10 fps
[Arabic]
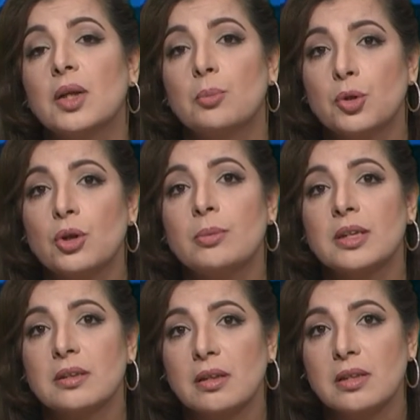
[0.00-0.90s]
بتهمة
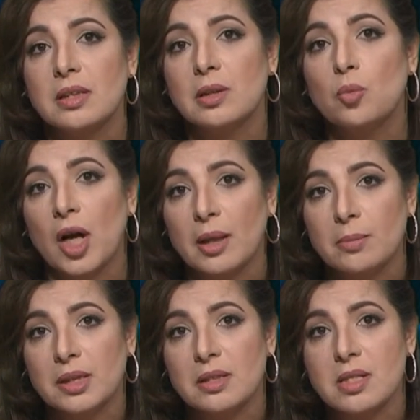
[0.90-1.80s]
التخطيط
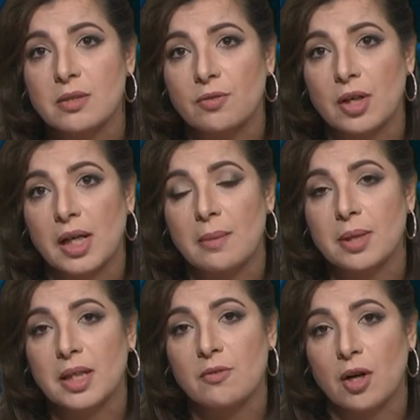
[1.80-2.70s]
لمهاجمة السفارة
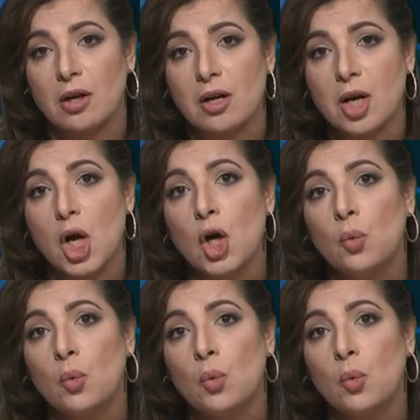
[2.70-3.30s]
الأمريكية في أنقرة